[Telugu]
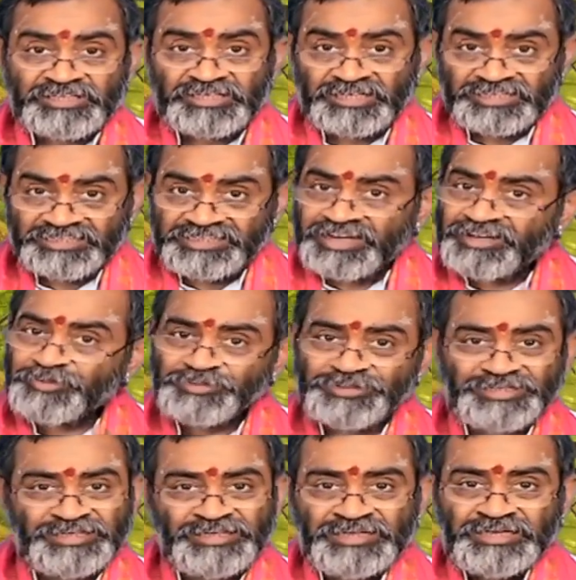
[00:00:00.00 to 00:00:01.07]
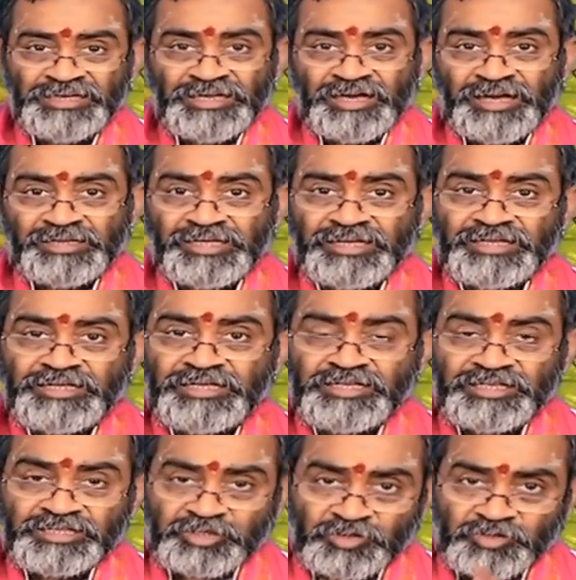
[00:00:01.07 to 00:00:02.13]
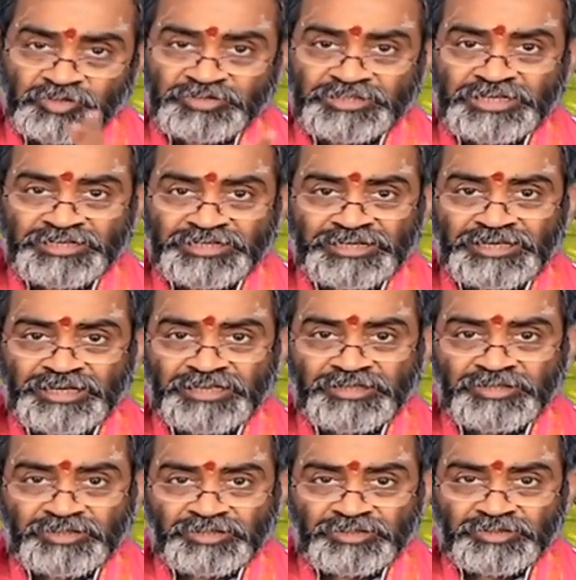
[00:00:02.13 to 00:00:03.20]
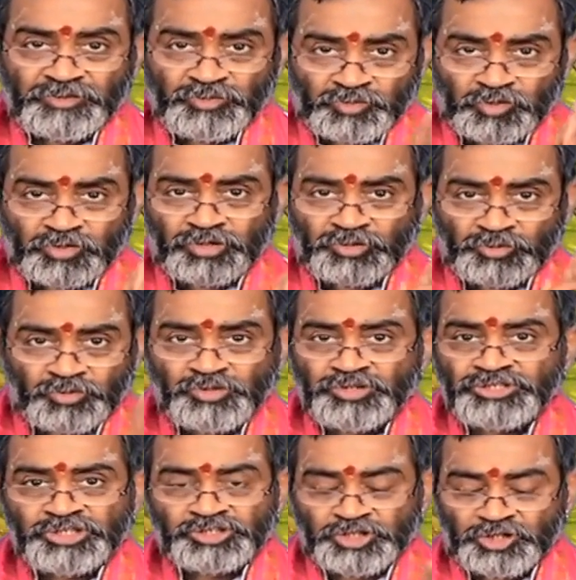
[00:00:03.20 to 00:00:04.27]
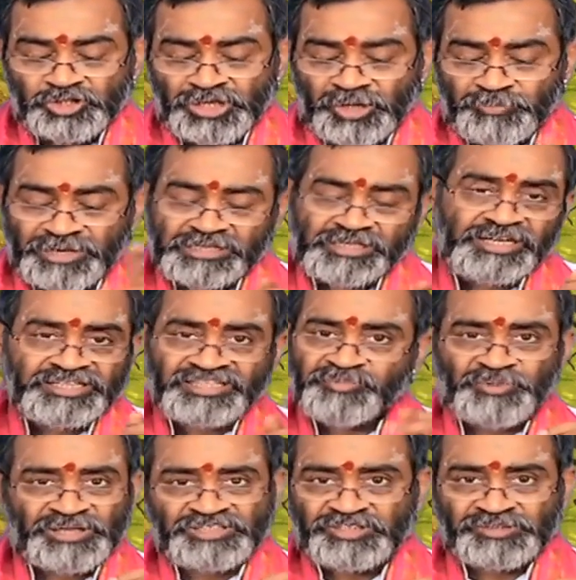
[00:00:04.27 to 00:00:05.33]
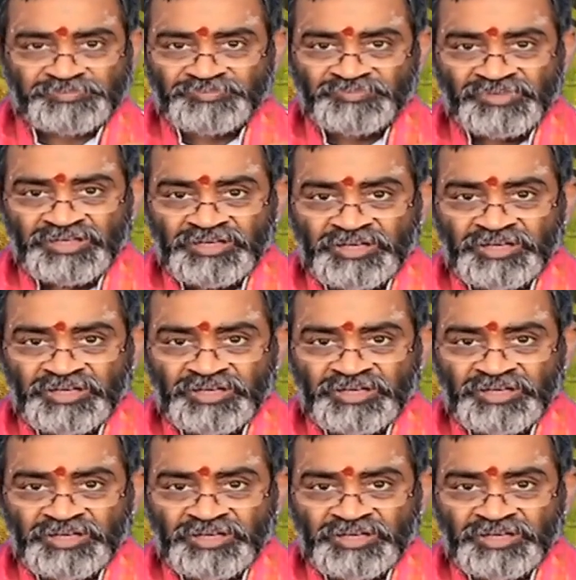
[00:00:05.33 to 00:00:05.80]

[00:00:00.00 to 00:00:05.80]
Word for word: పరివాదానికి తేడా ఉంది అంటే ఇతరుల దగ్గర ఇంకొకరు గురించి చెడుగా మాట్లాడితే పైసనం